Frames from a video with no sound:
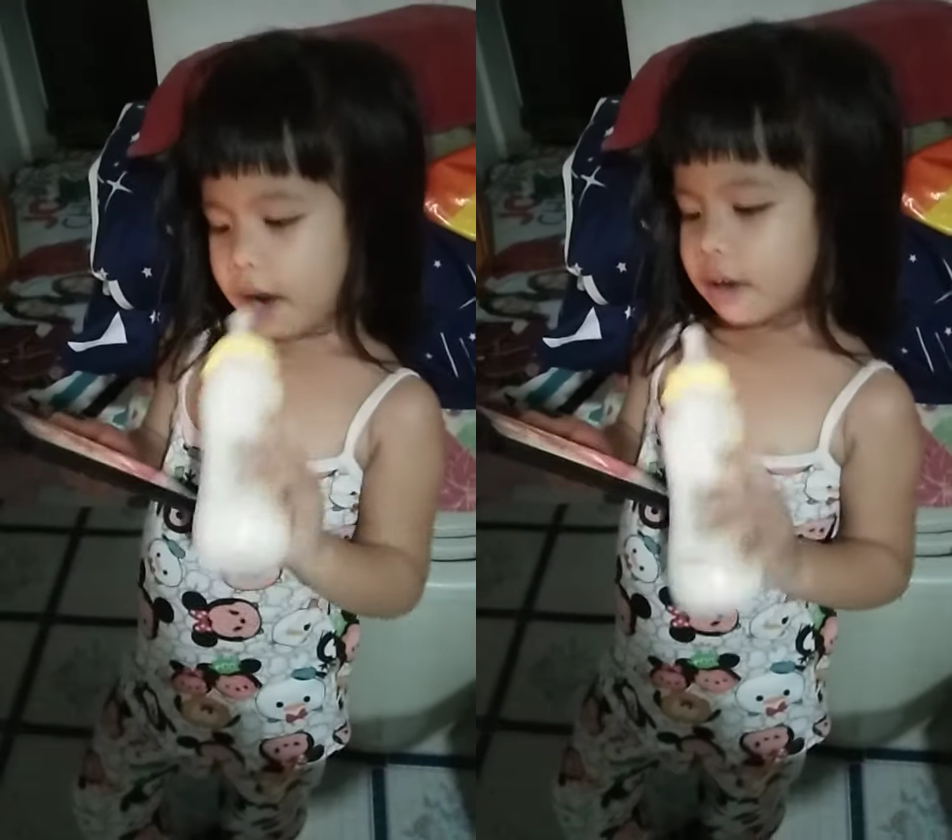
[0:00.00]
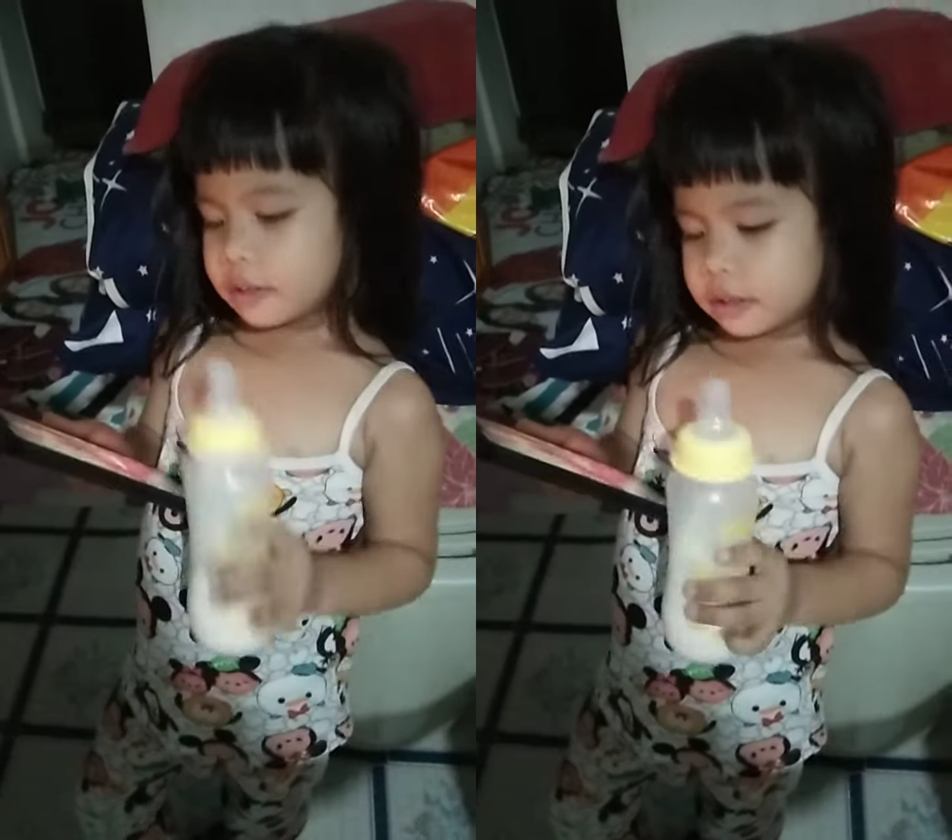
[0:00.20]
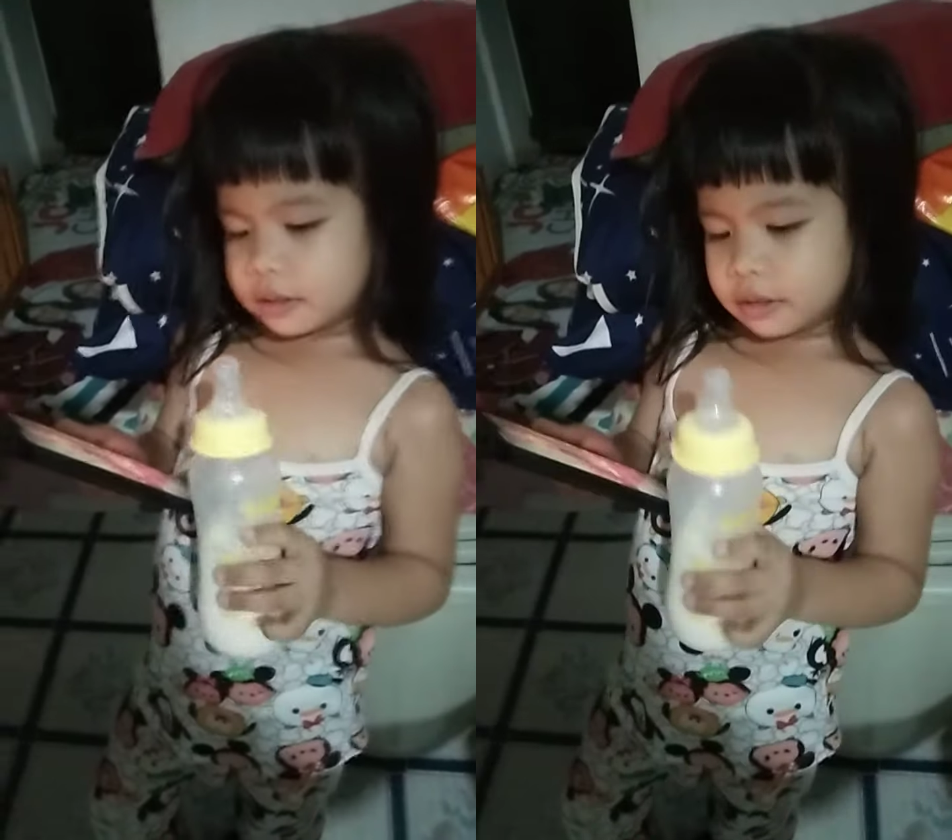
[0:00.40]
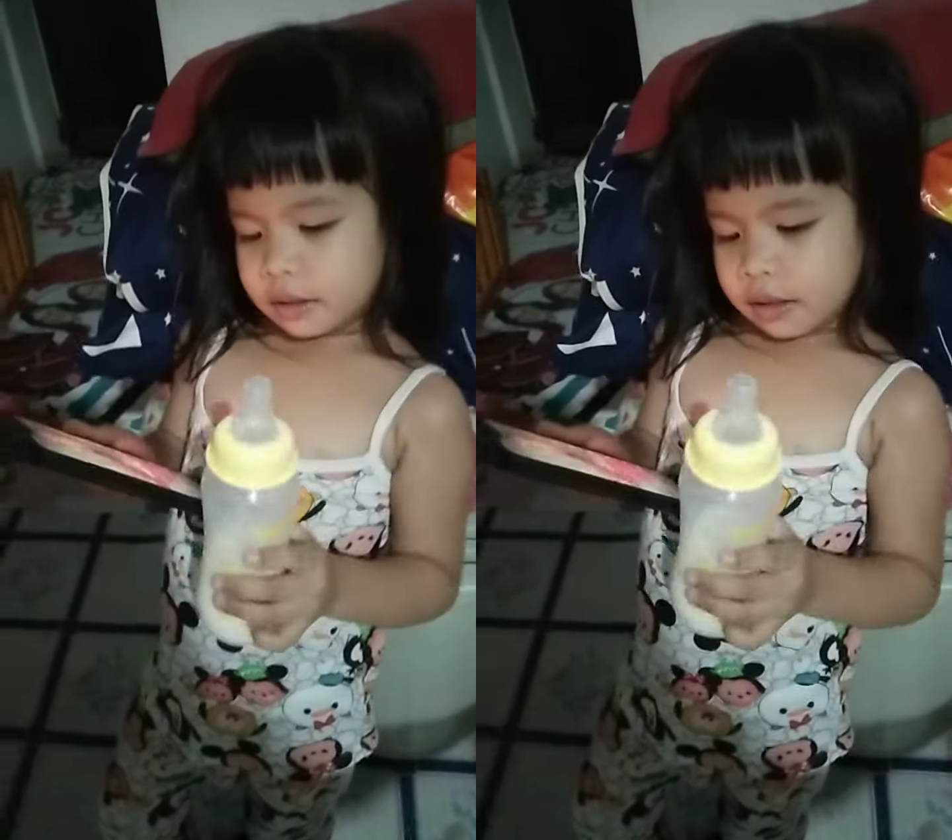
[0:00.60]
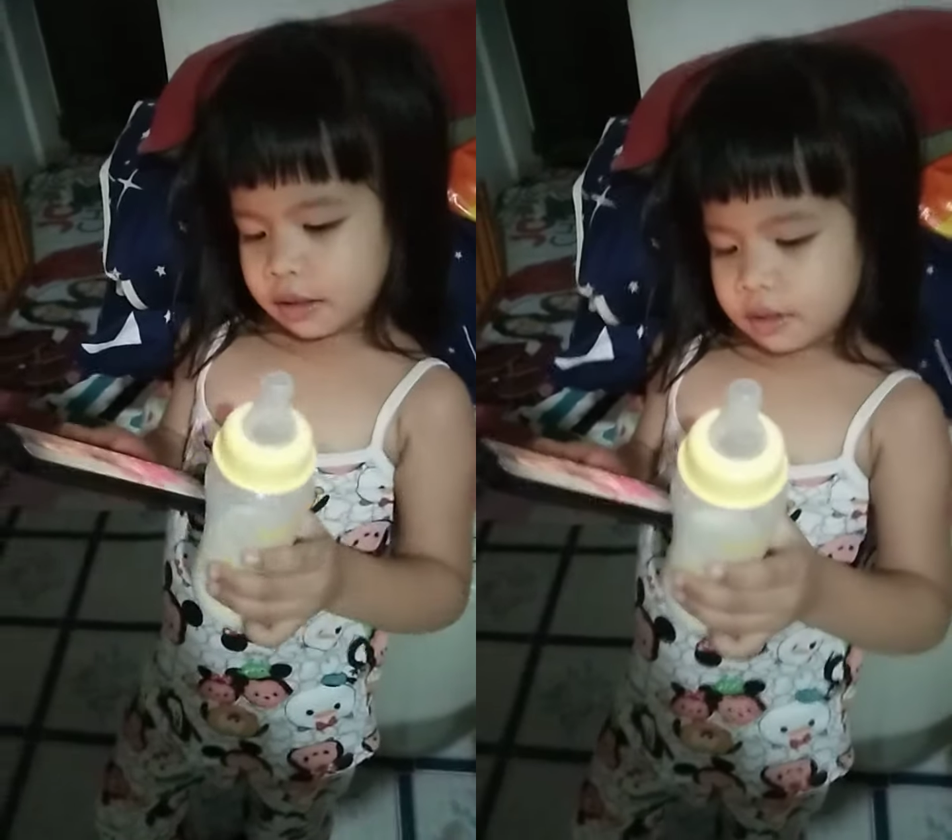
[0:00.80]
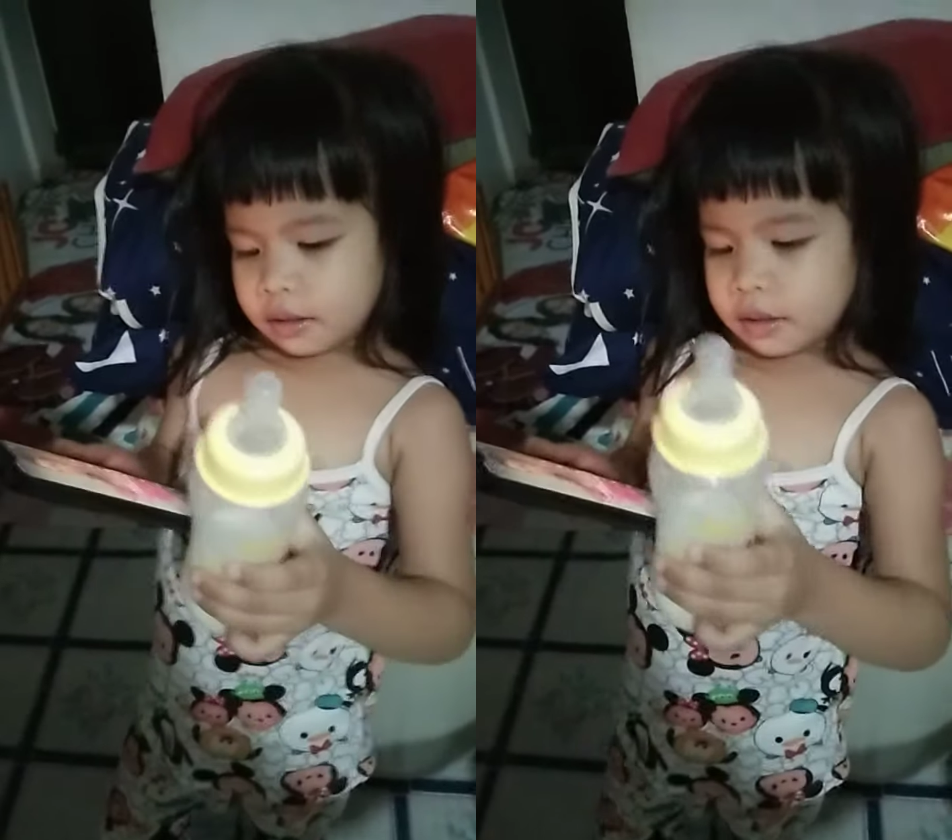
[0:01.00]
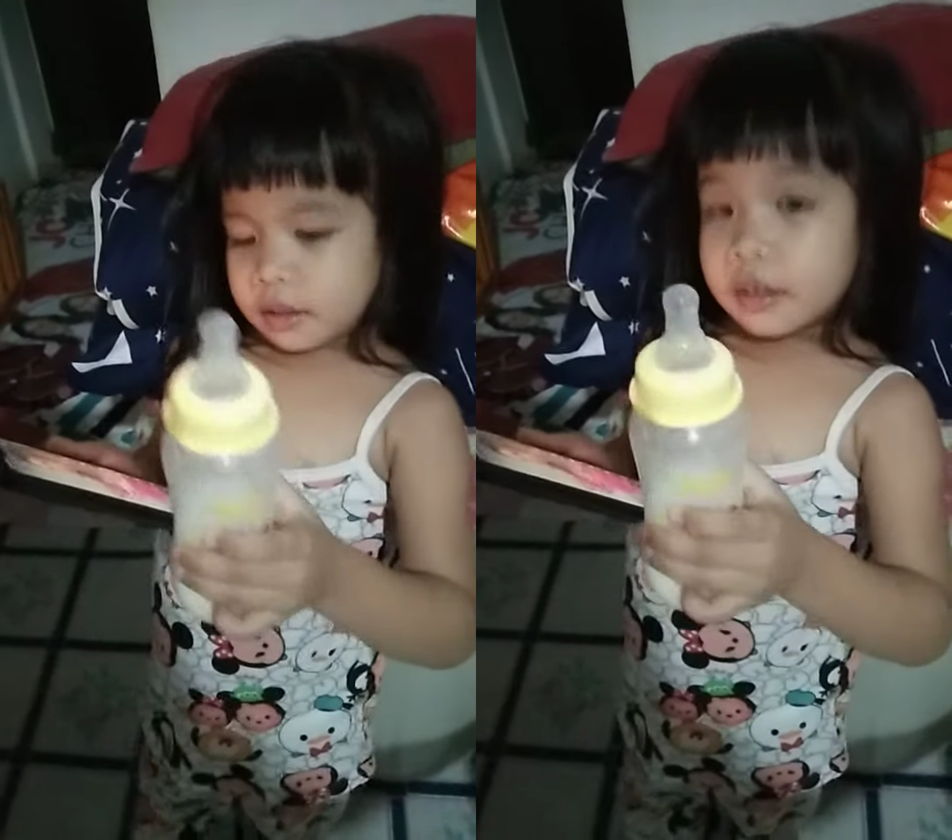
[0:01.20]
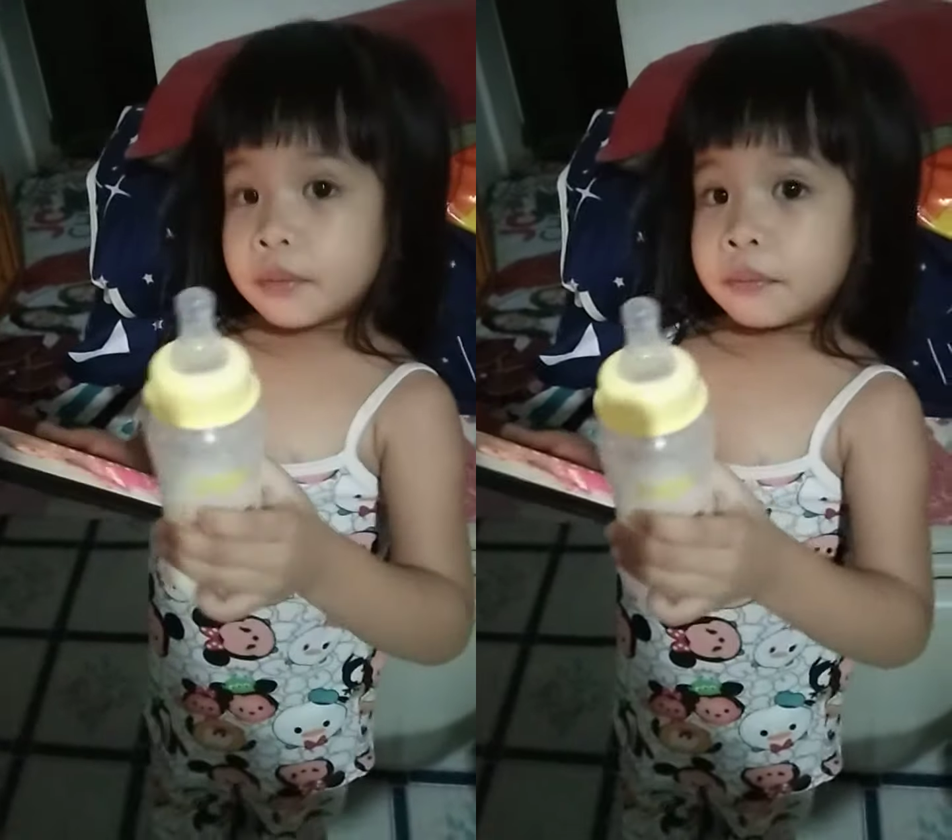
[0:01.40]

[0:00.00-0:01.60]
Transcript: Ikaw na rin magtimpla ng daddy